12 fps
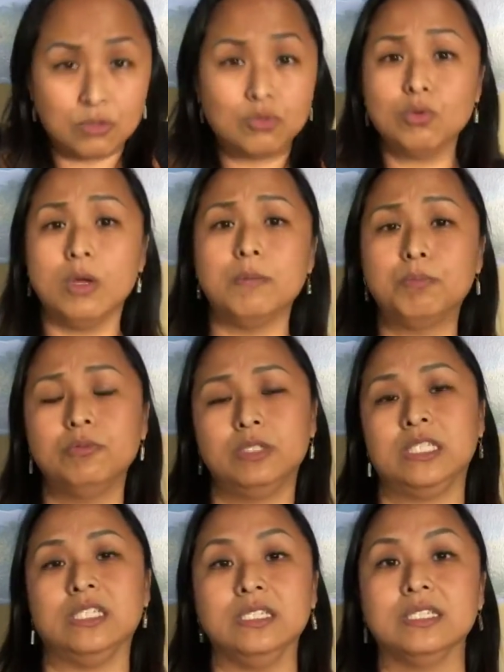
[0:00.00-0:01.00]
对不
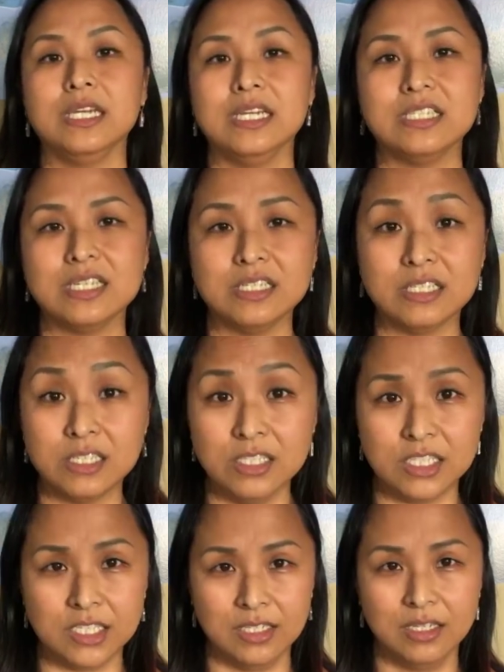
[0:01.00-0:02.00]
起这一件事
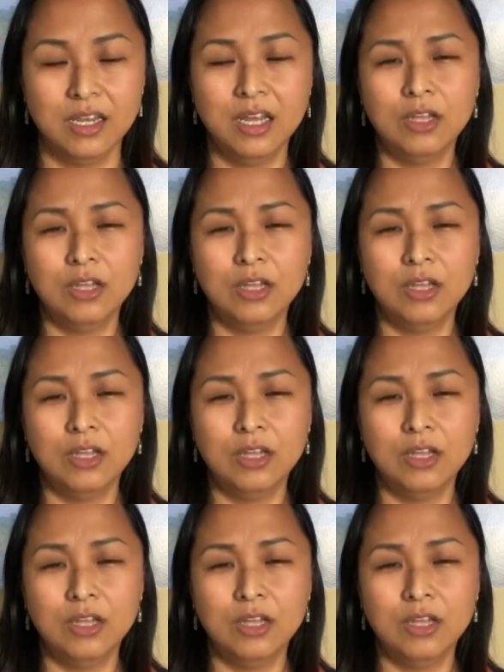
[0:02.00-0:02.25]
情，